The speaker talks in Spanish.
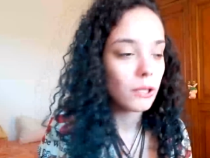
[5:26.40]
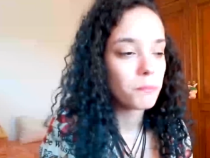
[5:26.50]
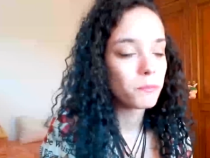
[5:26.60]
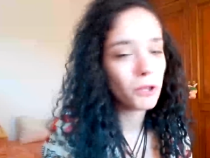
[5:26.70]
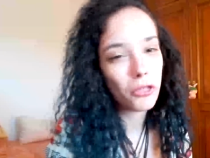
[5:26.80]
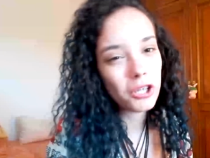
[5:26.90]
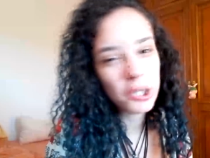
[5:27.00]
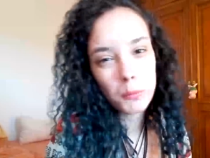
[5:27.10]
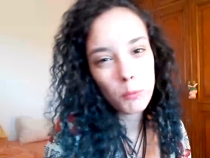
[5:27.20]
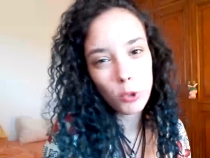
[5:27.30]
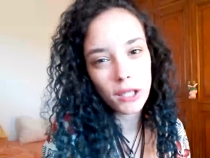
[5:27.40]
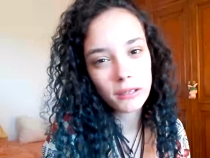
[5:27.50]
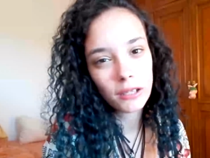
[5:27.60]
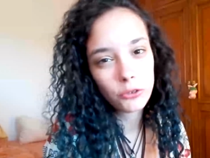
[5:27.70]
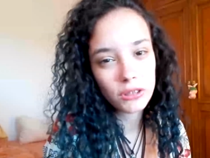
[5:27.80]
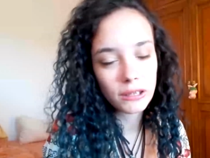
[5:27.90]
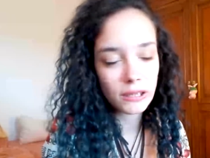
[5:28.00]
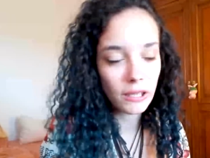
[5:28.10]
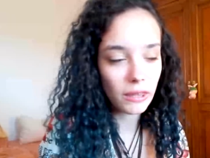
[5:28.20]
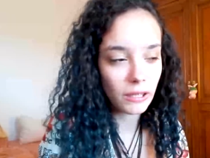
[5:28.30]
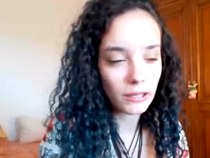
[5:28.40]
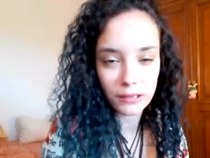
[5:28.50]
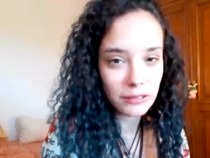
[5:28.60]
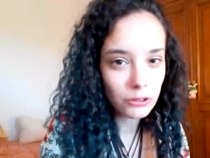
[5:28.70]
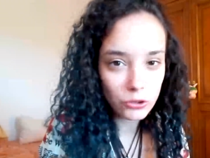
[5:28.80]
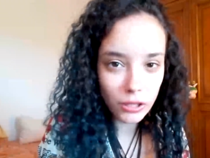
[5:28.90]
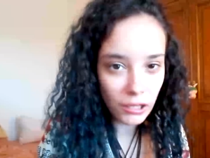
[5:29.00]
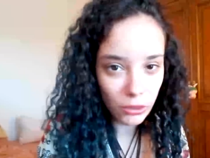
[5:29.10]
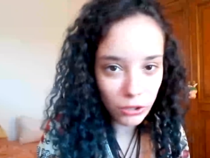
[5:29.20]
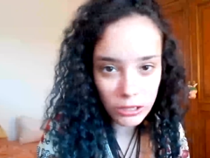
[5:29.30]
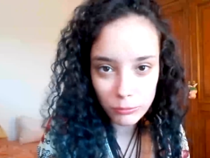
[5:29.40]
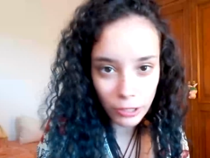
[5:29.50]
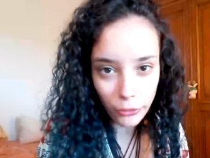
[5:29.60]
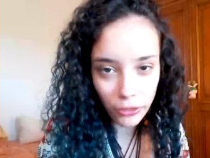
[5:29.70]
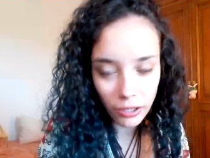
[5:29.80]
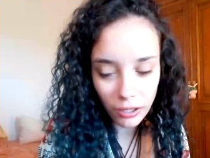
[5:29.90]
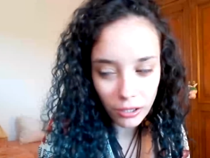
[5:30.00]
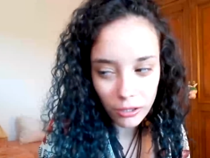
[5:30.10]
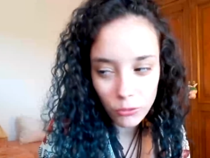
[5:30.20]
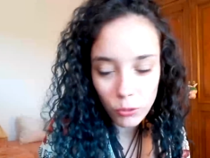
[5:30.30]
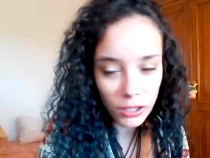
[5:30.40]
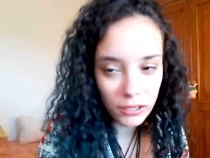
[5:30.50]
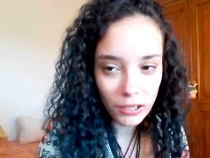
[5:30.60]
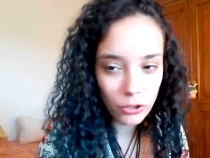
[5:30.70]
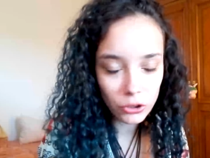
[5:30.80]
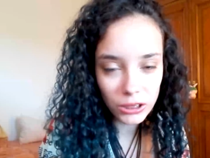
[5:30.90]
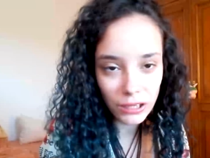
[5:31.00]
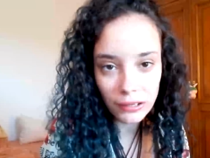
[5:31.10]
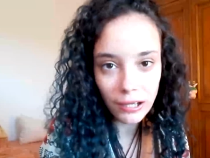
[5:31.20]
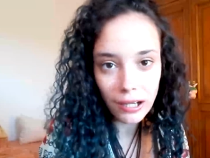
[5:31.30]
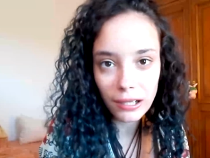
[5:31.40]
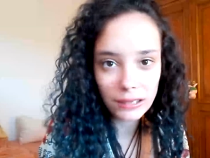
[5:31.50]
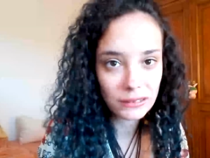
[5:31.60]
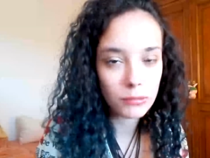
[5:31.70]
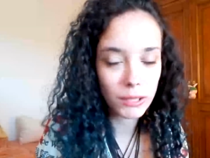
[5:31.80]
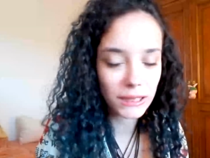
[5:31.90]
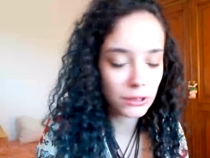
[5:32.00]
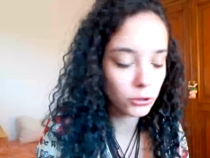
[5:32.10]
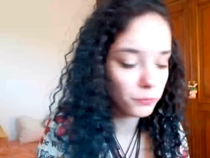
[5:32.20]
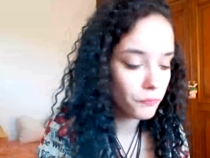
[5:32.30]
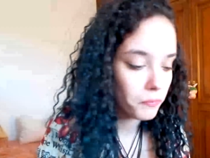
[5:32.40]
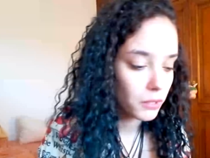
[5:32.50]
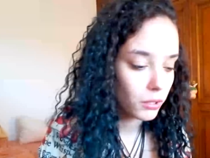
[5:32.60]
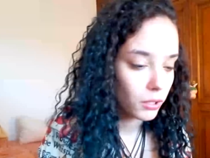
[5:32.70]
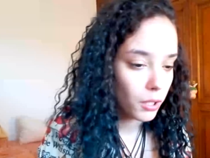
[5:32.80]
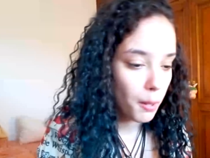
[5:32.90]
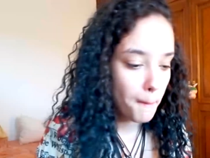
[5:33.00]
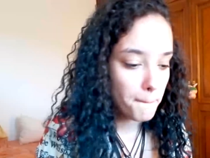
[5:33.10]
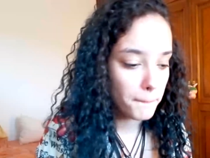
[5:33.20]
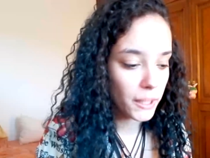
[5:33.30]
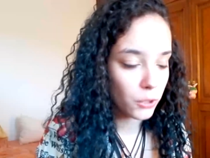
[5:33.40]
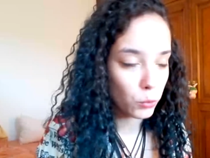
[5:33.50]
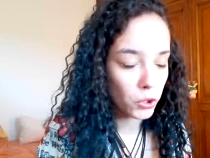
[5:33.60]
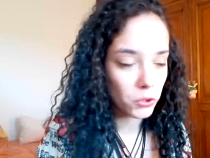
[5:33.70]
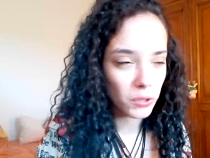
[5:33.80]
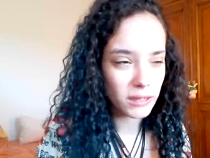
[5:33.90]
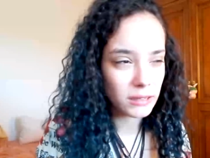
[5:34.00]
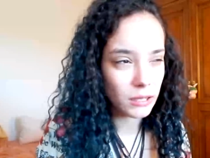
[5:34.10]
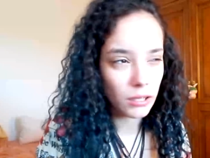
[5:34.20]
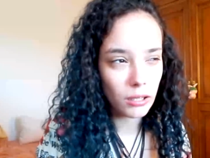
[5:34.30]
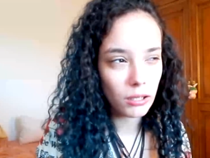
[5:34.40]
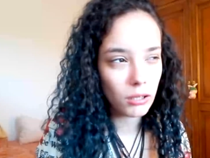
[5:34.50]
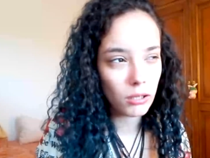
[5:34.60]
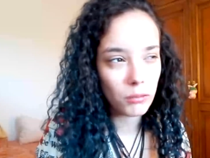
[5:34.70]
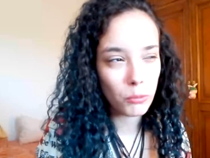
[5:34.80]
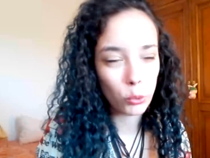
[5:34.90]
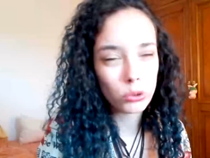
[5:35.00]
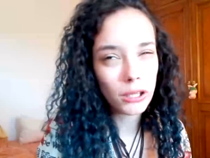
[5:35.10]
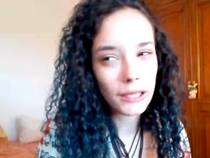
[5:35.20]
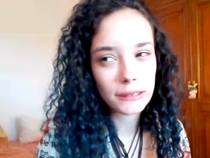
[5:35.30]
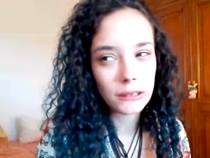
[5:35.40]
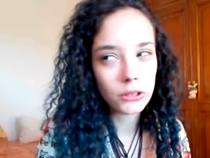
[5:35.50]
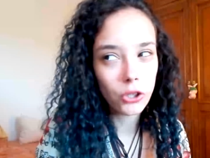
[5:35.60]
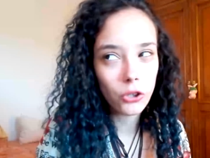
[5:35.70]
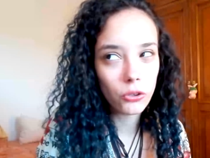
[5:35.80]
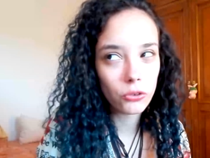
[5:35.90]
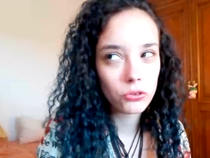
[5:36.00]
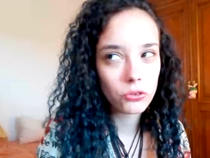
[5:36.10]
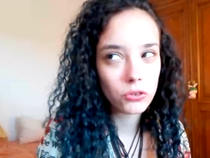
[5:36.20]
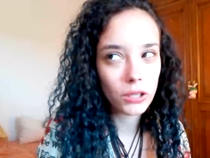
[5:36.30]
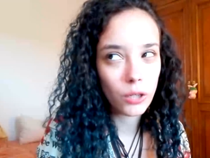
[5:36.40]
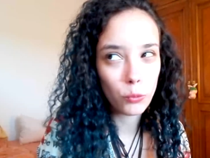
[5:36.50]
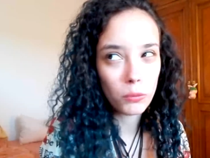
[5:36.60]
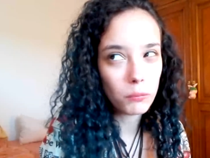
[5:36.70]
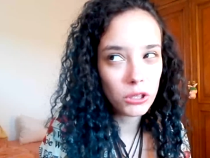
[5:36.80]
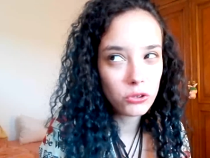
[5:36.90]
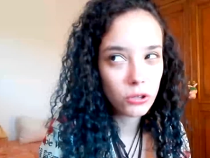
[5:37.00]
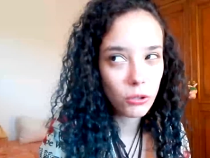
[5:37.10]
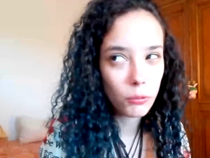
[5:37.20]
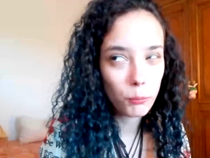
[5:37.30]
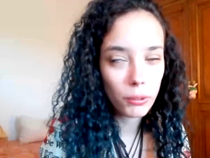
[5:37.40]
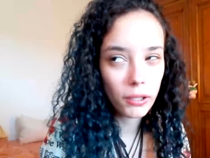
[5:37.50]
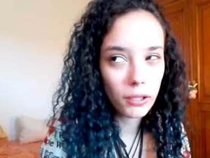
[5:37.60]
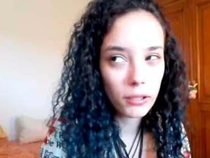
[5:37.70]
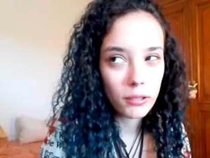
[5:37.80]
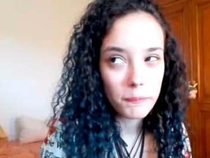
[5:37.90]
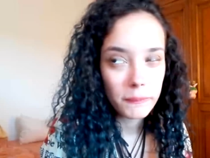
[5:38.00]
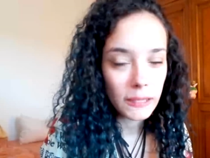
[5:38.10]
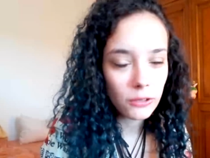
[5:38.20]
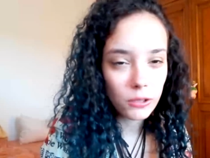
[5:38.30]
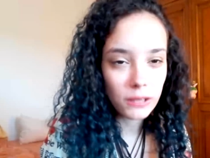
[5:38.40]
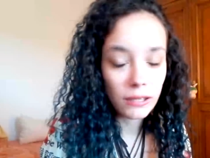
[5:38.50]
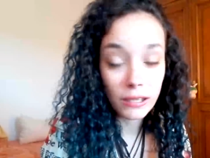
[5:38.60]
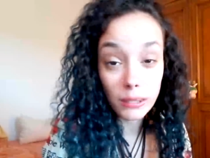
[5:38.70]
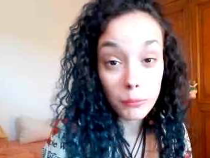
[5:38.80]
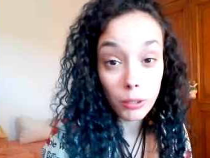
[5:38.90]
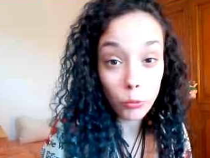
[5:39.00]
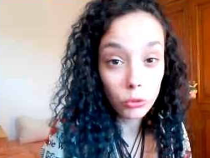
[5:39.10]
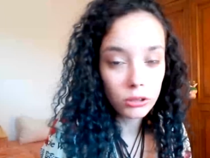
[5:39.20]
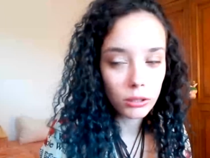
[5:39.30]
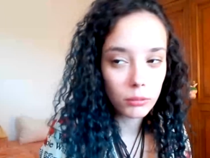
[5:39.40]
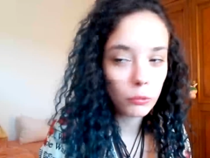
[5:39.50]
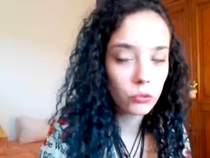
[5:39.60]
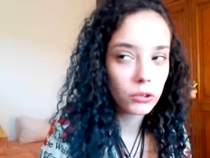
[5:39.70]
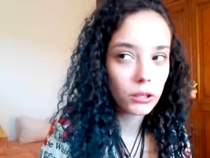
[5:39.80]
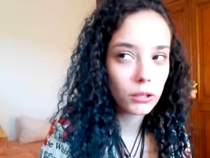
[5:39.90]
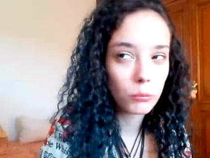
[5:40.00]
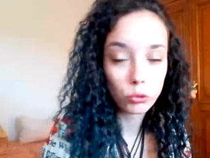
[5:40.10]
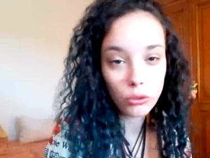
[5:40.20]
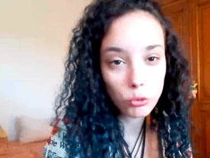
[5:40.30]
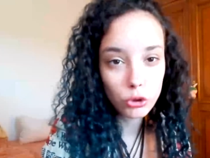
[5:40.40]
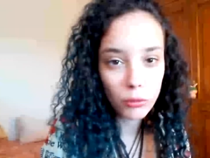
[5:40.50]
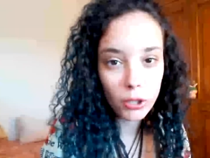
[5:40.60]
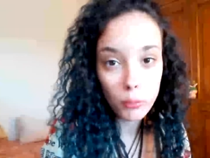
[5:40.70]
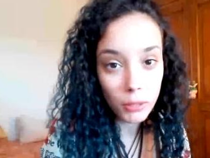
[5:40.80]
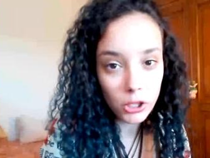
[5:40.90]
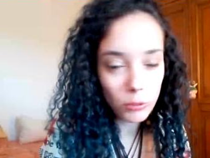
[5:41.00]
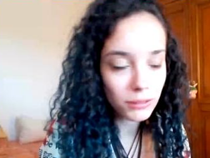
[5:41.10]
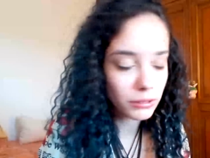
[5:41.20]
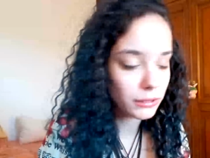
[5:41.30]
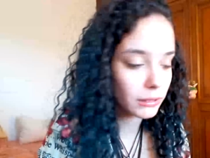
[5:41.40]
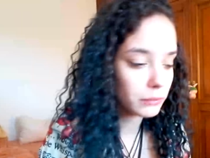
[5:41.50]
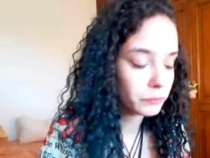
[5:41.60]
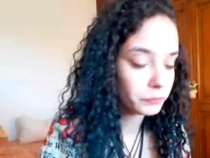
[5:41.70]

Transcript: Entonces no me mola tanto esta tendencia de necesito seguidores, voy a hacer cualquier cosa que ya hagan las demás, ¿no? Pero bueno, así me gustan casi todos. O sea, Winmicho, Auronplay y toda esta gente me gusta, me gusta, me gusta mucho verlos, me río bastante.